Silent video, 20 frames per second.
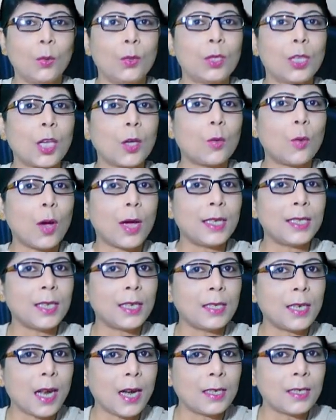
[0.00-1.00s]
उसकी
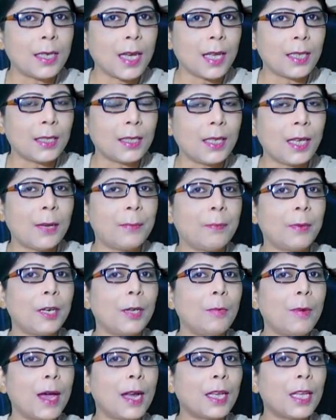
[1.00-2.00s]
ख्वाहिशें ठहर जाती है
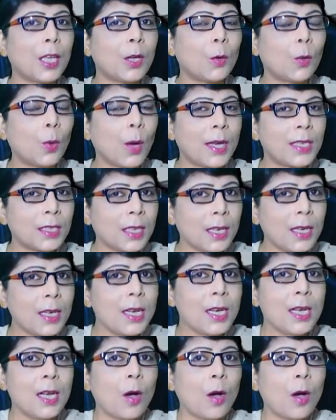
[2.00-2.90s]
परिवार की ख्वाहिशें